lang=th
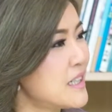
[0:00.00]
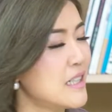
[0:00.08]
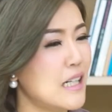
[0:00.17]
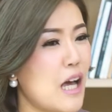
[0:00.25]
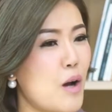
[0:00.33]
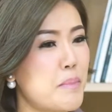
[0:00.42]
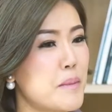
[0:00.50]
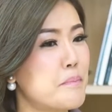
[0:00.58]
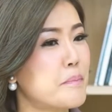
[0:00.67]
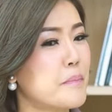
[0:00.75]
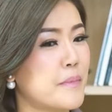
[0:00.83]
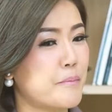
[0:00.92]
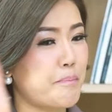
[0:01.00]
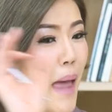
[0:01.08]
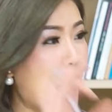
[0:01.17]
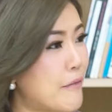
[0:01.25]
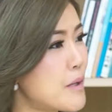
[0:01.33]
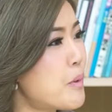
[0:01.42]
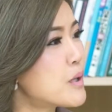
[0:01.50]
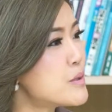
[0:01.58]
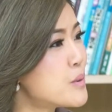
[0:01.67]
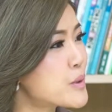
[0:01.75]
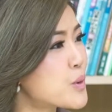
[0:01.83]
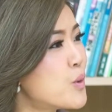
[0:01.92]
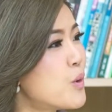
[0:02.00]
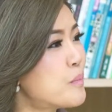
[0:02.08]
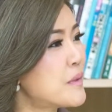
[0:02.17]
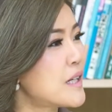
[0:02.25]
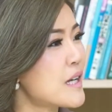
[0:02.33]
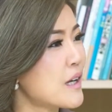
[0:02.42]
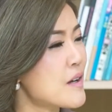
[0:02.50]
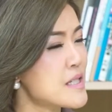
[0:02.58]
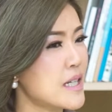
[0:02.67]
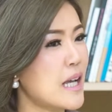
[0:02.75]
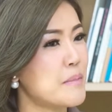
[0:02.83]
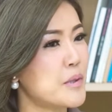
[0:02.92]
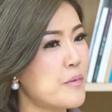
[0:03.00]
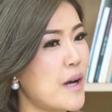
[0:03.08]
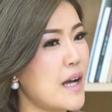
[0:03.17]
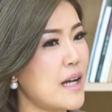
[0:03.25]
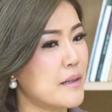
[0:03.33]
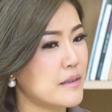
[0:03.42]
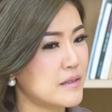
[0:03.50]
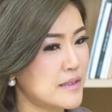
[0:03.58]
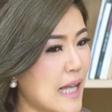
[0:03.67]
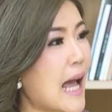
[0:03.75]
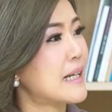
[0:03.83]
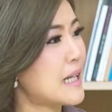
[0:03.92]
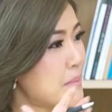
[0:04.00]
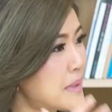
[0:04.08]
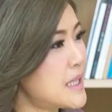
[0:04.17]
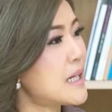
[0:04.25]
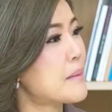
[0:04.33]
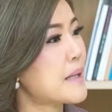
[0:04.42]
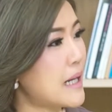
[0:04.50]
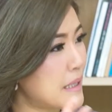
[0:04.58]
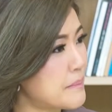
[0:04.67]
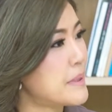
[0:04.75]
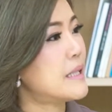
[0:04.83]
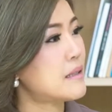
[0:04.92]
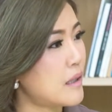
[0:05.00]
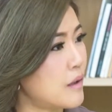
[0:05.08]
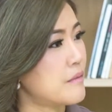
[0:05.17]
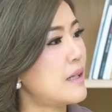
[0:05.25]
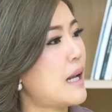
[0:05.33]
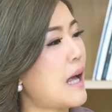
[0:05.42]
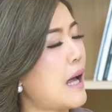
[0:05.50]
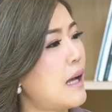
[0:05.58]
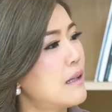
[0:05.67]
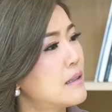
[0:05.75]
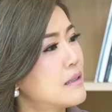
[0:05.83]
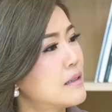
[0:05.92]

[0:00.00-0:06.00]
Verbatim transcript: หรือเราเอาไปแปะไว้บน ยูทูบ ก็จะกลายเป็นว่าสารนั้นไม่ได้รับการรีทีฟตลอดเวลาใช่